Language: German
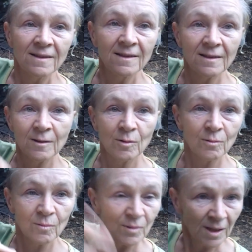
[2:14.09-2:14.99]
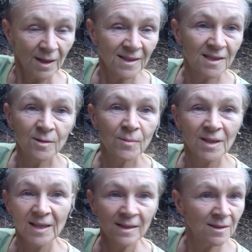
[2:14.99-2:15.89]
äh, dann hat sie
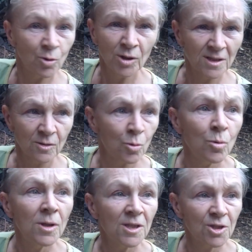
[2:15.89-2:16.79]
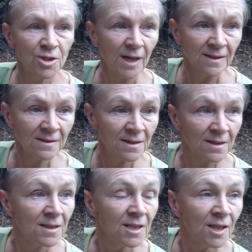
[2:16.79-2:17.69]
einen ganz kurzen Ruhestand
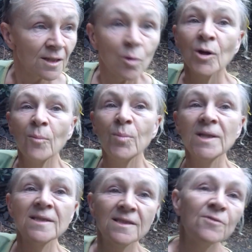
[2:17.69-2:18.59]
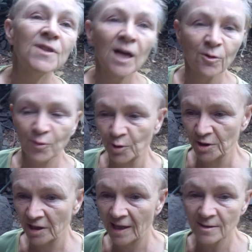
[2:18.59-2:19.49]
und dann bildet sie wieder
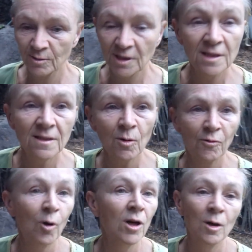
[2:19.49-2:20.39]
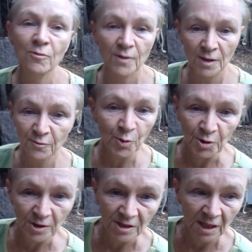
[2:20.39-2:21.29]
Früchte. Also die ist auch fortlaufend an
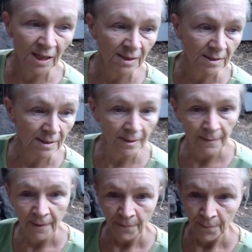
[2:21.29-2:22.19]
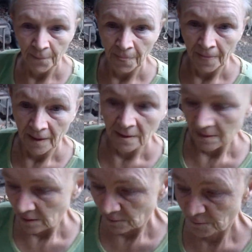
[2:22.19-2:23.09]
Früchte tragen.
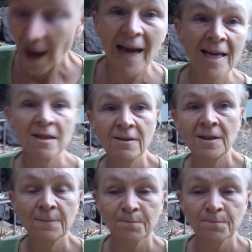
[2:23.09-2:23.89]
Feigen